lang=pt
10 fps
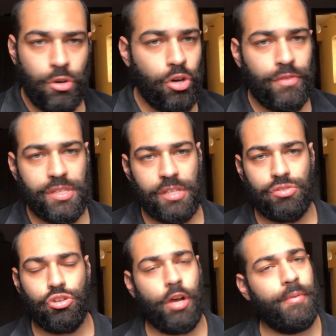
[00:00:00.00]
ou você
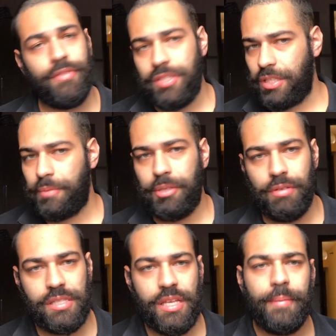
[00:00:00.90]
sobe ou você também
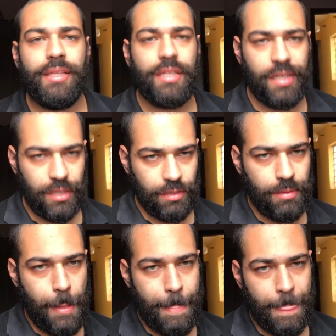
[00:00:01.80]
não recebe a entrega,
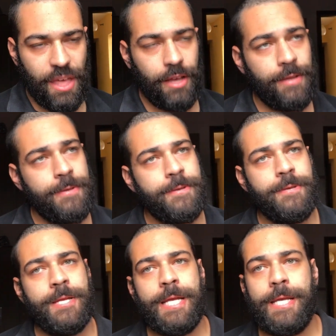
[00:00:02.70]
né?
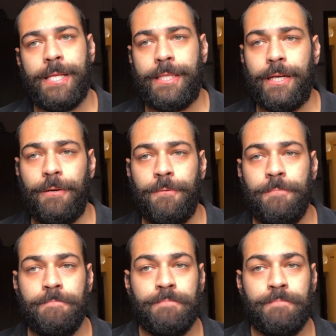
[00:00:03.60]
Então,